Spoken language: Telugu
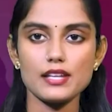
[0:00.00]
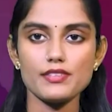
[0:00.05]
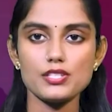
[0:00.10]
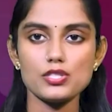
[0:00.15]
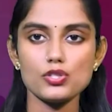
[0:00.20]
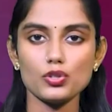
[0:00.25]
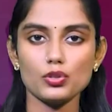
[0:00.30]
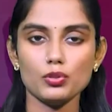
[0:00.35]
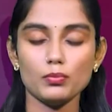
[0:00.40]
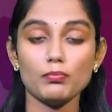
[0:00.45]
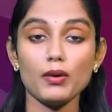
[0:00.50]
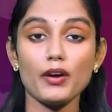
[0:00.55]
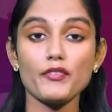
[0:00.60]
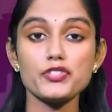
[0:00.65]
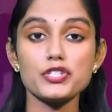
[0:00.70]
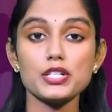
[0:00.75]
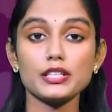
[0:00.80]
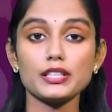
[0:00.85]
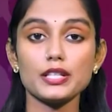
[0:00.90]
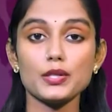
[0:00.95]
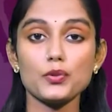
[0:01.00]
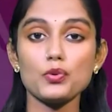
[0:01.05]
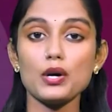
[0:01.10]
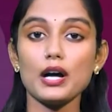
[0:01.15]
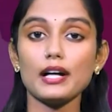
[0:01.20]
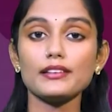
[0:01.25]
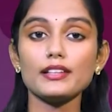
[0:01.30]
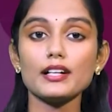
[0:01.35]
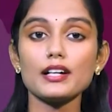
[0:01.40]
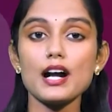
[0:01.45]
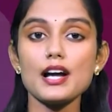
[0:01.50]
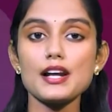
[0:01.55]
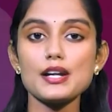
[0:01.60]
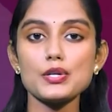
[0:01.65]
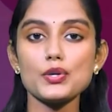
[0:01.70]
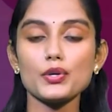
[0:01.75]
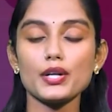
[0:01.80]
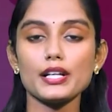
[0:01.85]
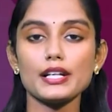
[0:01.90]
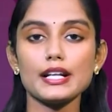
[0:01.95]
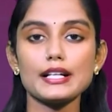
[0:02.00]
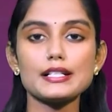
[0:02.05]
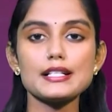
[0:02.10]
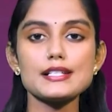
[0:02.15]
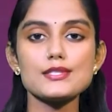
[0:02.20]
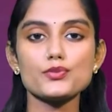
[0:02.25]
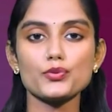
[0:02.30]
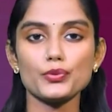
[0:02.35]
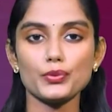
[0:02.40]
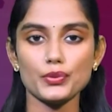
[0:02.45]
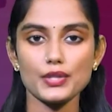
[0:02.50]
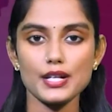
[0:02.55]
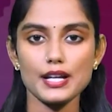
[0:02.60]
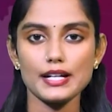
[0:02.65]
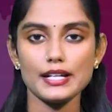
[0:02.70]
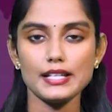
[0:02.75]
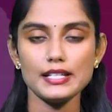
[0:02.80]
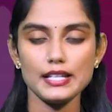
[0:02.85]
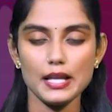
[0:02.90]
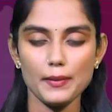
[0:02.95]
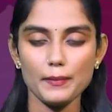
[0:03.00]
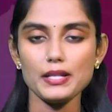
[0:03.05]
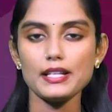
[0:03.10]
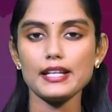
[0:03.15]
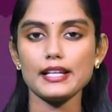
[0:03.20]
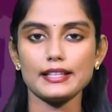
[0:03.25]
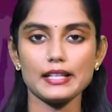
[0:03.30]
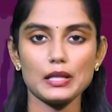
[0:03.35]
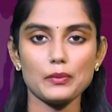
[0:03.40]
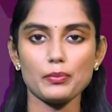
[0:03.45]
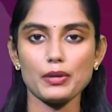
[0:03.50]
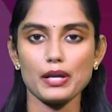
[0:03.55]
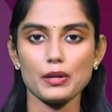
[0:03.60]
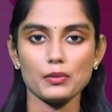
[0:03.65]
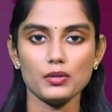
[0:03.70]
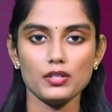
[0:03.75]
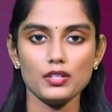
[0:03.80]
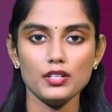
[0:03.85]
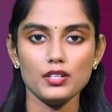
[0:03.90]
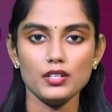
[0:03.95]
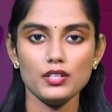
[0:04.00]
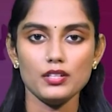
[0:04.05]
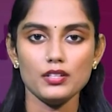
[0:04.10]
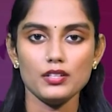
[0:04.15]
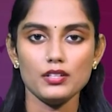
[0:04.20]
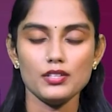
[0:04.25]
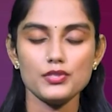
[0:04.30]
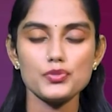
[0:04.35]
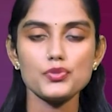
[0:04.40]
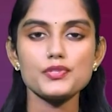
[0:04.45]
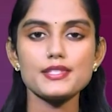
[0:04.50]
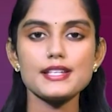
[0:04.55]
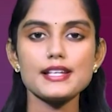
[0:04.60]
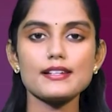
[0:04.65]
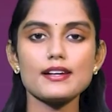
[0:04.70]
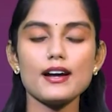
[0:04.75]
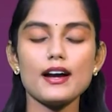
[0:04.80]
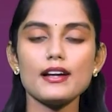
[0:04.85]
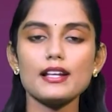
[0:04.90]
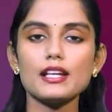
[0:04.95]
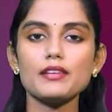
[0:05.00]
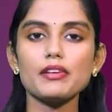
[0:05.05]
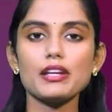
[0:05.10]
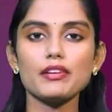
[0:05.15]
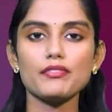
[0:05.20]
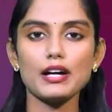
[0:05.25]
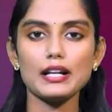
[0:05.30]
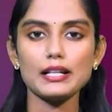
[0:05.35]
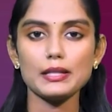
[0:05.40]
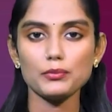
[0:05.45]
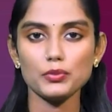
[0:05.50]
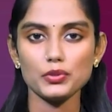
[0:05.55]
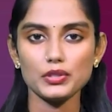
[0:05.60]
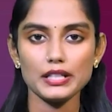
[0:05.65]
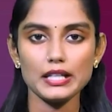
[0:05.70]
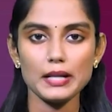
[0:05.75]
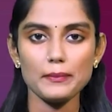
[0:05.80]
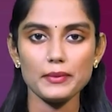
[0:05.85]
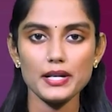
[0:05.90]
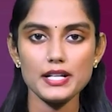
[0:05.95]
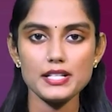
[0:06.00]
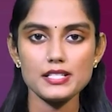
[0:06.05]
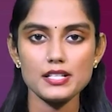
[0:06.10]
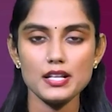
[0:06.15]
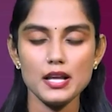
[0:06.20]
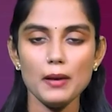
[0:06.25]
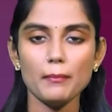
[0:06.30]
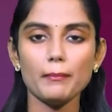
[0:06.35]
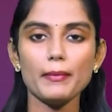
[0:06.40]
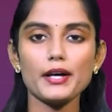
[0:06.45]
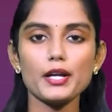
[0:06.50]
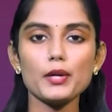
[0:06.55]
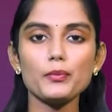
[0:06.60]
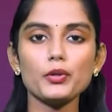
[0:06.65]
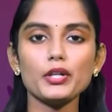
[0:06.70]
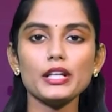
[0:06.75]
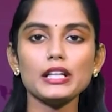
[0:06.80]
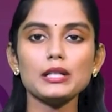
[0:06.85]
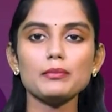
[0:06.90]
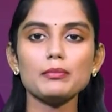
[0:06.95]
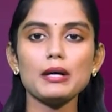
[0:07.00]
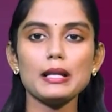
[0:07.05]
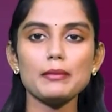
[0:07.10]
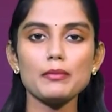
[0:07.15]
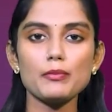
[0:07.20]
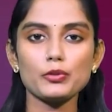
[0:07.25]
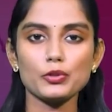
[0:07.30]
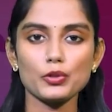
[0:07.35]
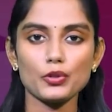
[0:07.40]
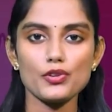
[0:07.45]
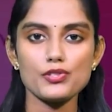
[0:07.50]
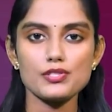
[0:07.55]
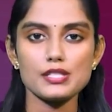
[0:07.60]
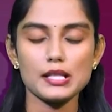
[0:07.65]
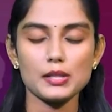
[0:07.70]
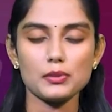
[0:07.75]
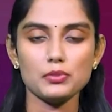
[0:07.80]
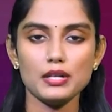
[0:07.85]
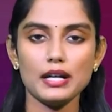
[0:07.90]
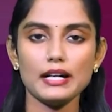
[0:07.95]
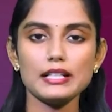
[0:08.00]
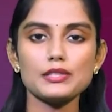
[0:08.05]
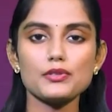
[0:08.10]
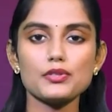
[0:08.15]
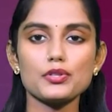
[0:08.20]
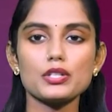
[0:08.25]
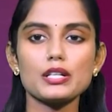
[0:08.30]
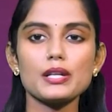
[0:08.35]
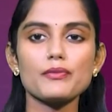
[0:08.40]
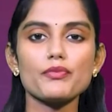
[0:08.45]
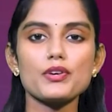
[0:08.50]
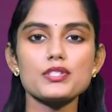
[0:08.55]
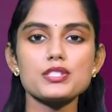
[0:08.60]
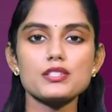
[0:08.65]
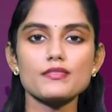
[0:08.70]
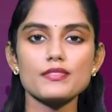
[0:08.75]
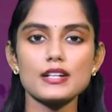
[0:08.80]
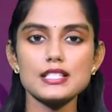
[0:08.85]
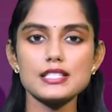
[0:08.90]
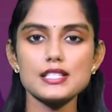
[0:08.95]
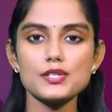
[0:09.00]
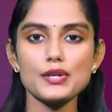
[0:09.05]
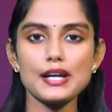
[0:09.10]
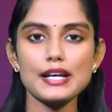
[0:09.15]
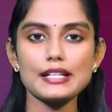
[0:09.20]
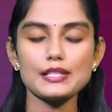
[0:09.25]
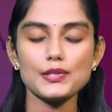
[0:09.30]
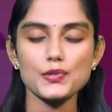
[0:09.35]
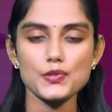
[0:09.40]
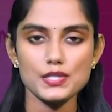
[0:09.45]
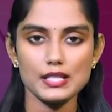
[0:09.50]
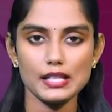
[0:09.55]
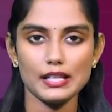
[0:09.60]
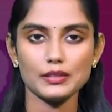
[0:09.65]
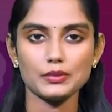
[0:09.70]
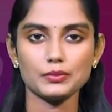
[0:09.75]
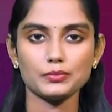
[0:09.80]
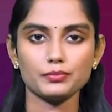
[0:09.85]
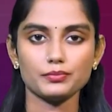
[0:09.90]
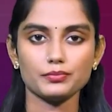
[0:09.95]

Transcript: సేవిస్తూ భవిష్యత్తును అంధకారంలోకి నెట్టేసుకుంటున్నారని ఎమ్మెల్యే తెలిపారు చూసారుగా ఇవి ఇవాళ బులెటిన్ అప్డేట్స్ మరో బులెటిన్తో మళ్ళీ మీ ముందుకు వస్తాను అంతవరకు కీప్ వాచింగ్ వన్ జీరో ఎయిట్ న్యూస్ తెలుగు